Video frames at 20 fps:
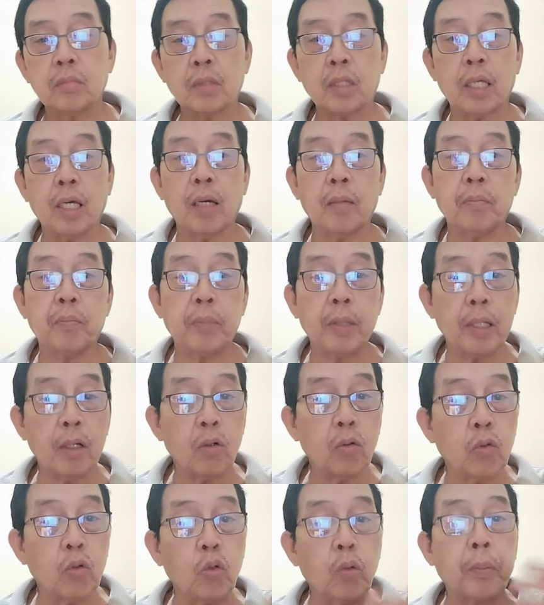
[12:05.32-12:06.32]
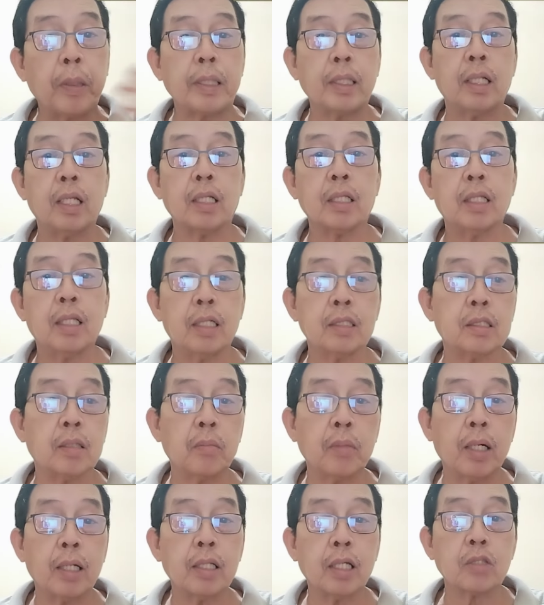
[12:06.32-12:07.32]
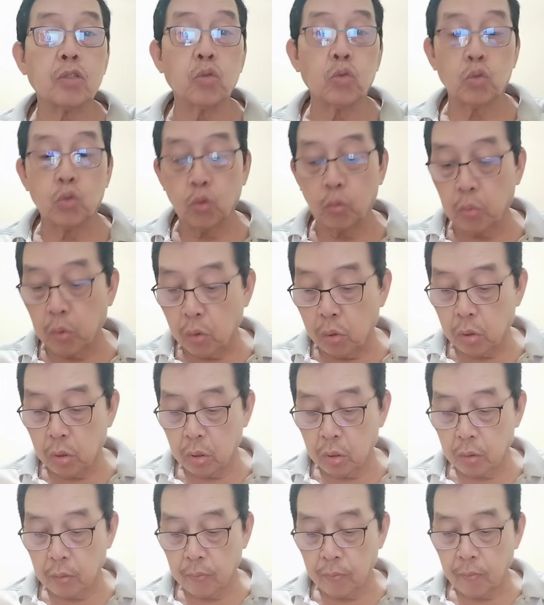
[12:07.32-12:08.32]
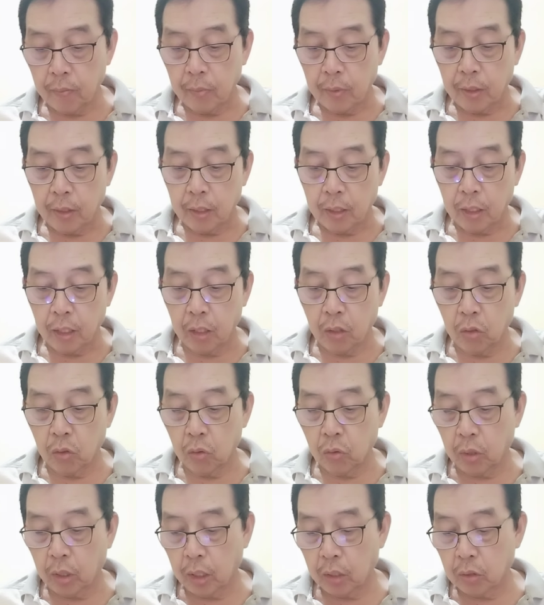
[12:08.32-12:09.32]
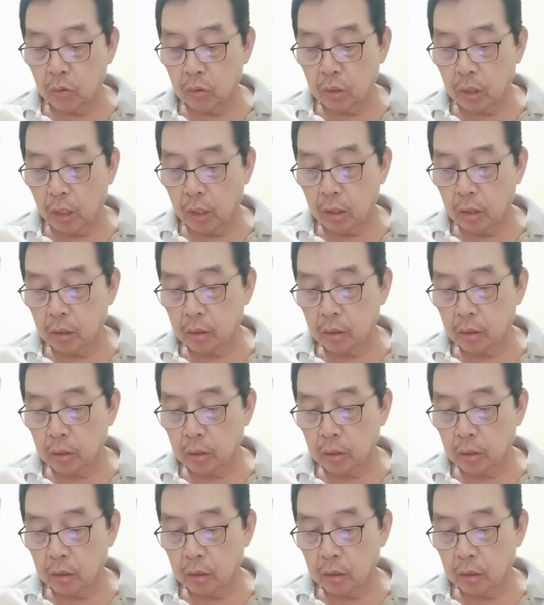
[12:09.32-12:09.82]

Kaya pinauupa na lang nila sa mga nagtutubo. Ganun ang ano niya.